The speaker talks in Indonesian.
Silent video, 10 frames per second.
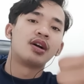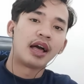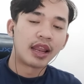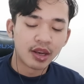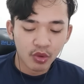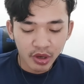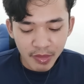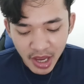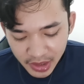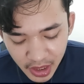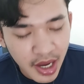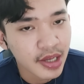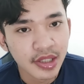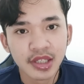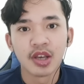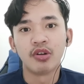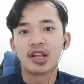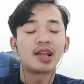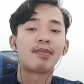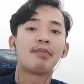kalian luar biasa guys ya
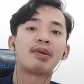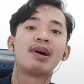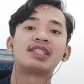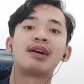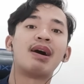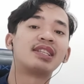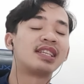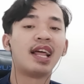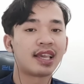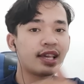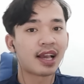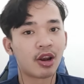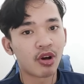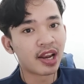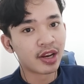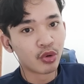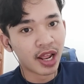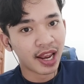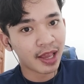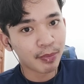udah berbahasa basi lagi kalau kalian
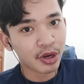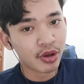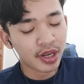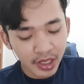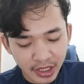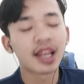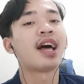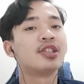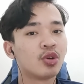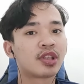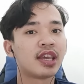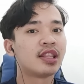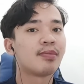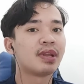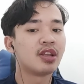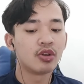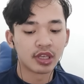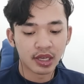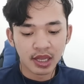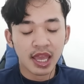udah like video ini kita lanjut ke inti videonya